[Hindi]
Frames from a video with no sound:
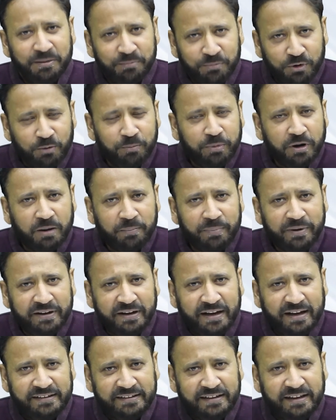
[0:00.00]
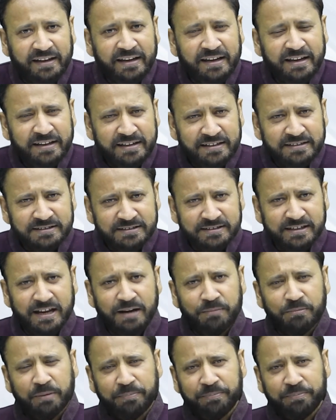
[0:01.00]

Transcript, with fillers: भुरभुरापन कहते हैं इससे हम